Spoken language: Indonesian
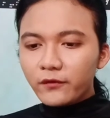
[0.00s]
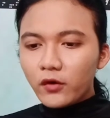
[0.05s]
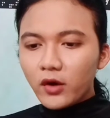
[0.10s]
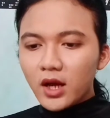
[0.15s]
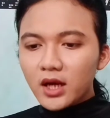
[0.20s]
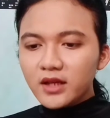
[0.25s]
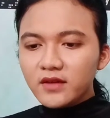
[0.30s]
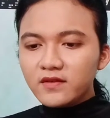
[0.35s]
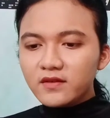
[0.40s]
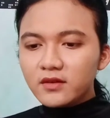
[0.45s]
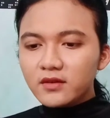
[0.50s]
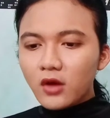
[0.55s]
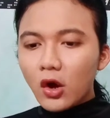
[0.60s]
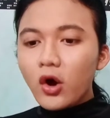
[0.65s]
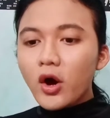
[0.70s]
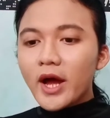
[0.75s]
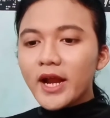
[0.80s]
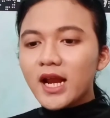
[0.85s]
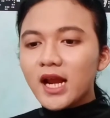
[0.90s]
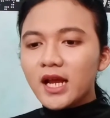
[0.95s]
vokalis
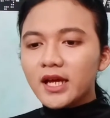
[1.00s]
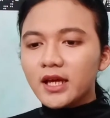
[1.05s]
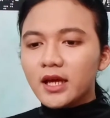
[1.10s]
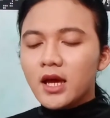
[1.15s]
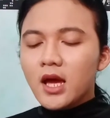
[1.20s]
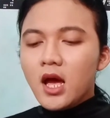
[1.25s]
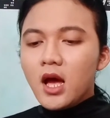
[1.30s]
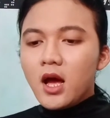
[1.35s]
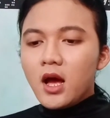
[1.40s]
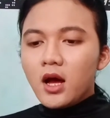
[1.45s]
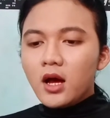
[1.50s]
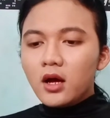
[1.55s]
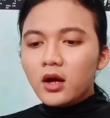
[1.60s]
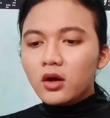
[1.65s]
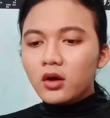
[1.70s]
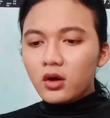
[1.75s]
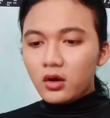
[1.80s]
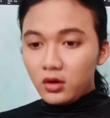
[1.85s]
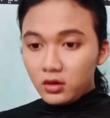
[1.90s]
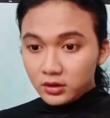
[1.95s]
oh ada lagi
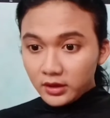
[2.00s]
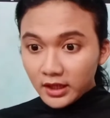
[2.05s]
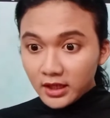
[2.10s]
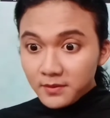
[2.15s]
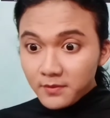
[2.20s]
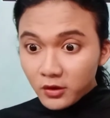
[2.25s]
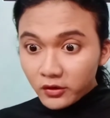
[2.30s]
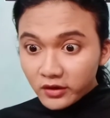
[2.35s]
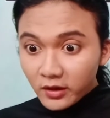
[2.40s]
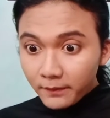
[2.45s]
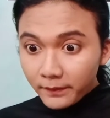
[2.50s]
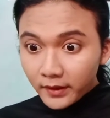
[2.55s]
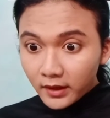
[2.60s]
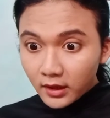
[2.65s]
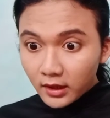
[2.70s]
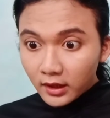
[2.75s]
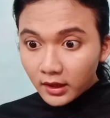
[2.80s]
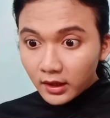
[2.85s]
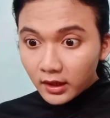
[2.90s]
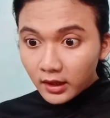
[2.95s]
Oh tadi baru nyampe
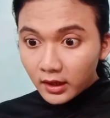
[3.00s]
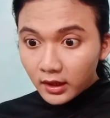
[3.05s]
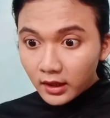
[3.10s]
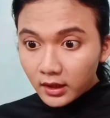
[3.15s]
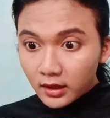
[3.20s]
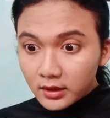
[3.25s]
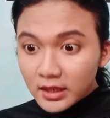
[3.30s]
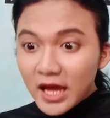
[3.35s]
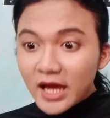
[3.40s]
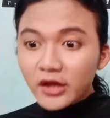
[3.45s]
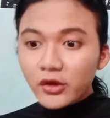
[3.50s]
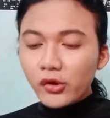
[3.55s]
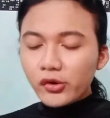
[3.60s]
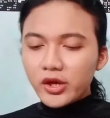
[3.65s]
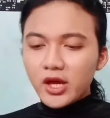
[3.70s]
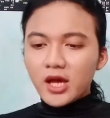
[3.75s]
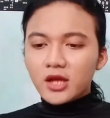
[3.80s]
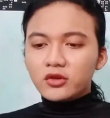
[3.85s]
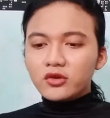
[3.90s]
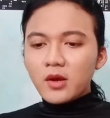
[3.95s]
Dayong
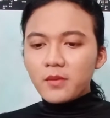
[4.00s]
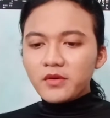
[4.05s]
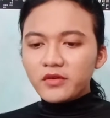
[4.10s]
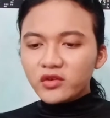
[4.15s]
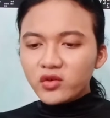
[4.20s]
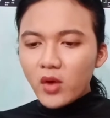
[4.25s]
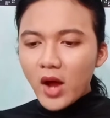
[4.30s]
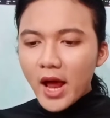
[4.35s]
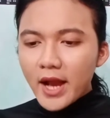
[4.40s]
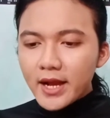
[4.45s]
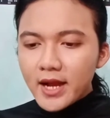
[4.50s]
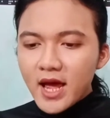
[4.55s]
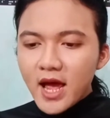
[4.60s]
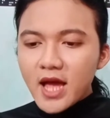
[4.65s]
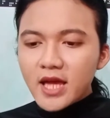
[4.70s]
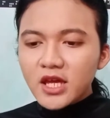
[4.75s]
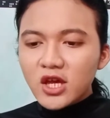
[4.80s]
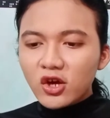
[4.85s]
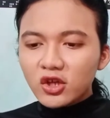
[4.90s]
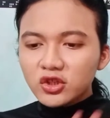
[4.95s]
ya Terus abis itu ada
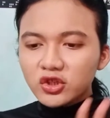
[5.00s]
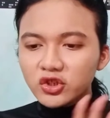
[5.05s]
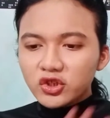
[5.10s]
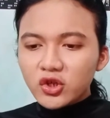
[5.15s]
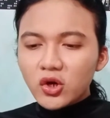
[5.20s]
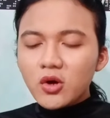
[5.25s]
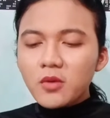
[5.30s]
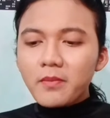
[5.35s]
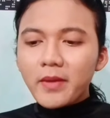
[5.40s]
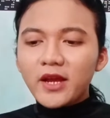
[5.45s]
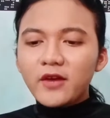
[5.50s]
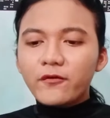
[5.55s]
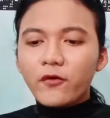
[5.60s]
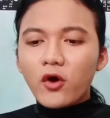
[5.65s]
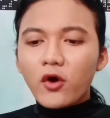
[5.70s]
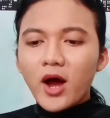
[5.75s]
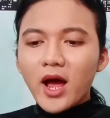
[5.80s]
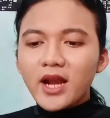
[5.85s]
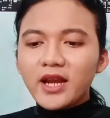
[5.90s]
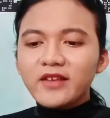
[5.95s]
Jong main
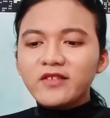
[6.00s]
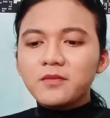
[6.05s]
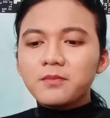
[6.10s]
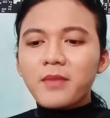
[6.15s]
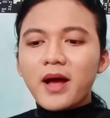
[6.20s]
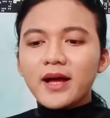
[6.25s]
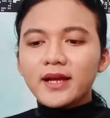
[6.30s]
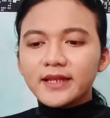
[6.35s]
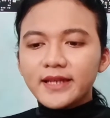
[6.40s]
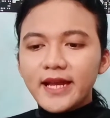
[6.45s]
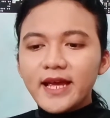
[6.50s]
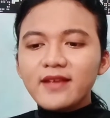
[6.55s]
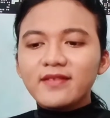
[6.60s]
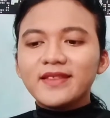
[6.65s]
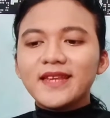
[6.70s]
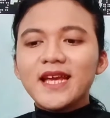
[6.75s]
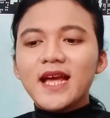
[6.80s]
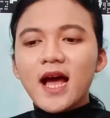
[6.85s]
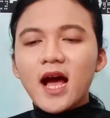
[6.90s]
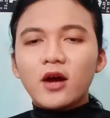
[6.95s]
vokalis Matne
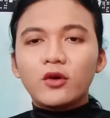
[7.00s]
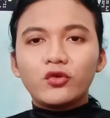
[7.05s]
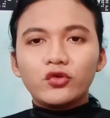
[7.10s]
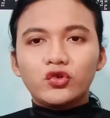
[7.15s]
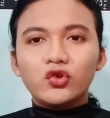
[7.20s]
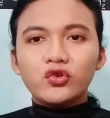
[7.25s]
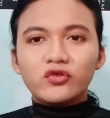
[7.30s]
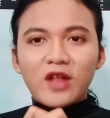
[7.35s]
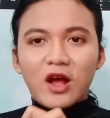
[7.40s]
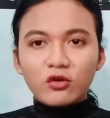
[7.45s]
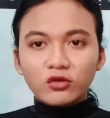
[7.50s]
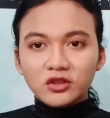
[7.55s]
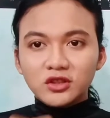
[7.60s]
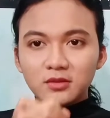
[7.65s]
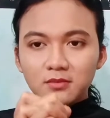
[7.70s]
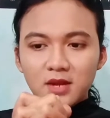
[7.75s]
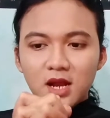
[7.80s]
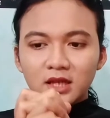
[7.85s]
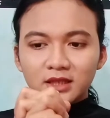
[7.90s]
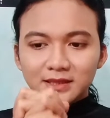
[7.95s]
3 Agustus tahun
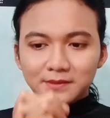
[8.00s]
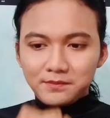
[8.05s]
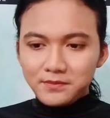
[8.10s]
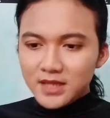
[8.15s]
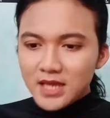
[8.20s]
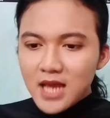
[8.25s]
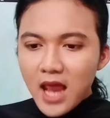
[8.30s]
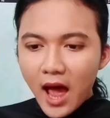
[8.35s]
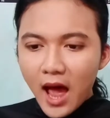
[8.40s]
99